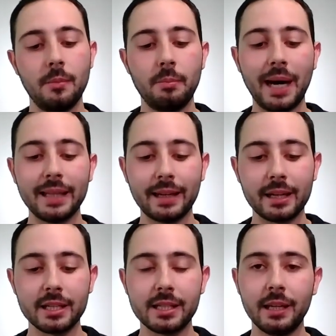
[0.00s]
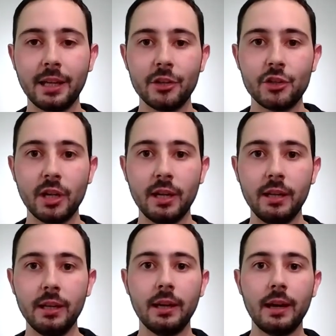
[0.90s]
Padre che sei nei
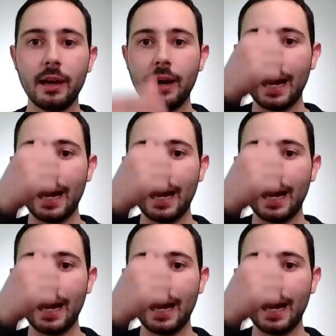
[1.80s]
cieli,